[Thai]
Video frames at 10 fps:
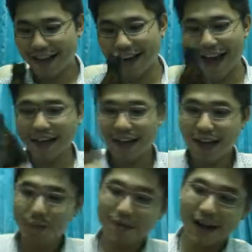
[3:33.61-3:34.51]
ข้างหลังเนี่
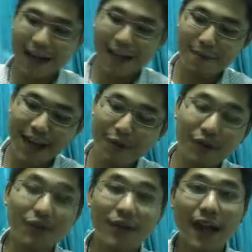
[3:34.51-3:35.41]
ยเขามีบังคับแก้ว
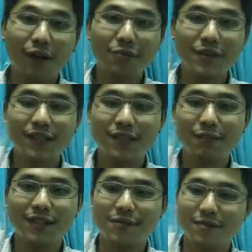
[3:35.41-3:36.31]
ไว้ด้วยนะเขาจะมีจริ
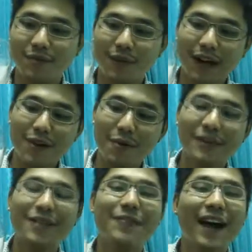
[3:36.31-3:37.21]
งมันจะมีเขาเรียก
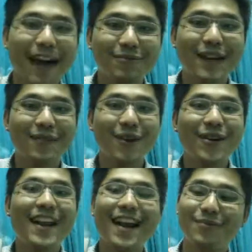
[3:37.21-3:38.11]
ว่าไม่ใช่บังคับนะเขา
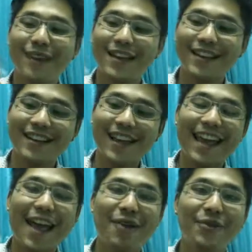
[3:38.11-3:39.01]
แนะนำให้กินใน
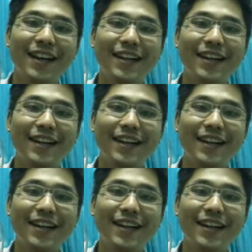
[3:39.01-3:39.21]
แก้ว